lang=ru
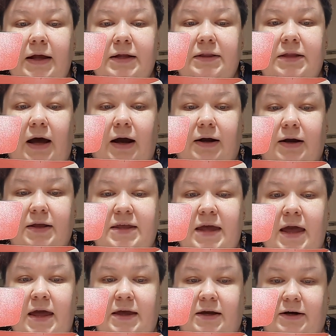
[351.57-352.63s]
Так,
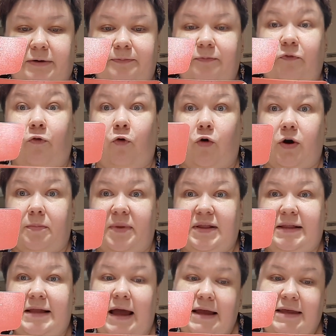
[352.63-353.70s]
кейк. Форма
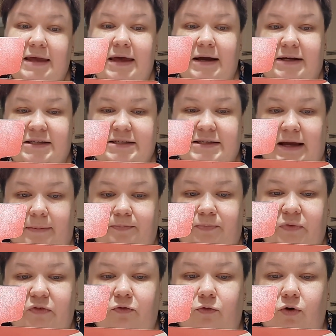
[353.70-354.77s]
для кекса.
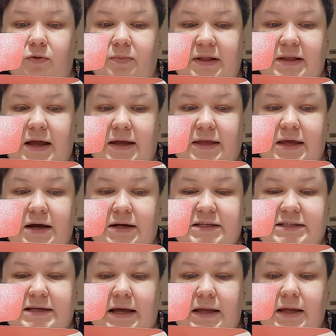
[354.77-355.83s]
Форма для
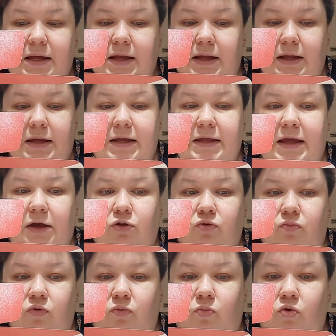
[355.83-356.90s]
кекса. Я
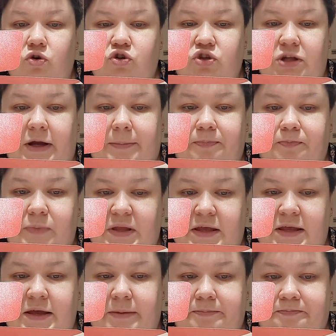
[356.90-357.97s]
думаю, можно
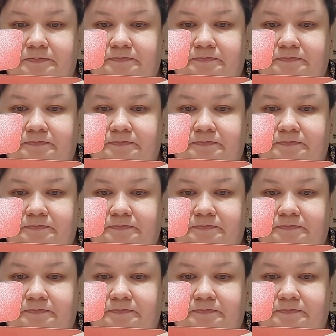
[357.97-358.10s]
и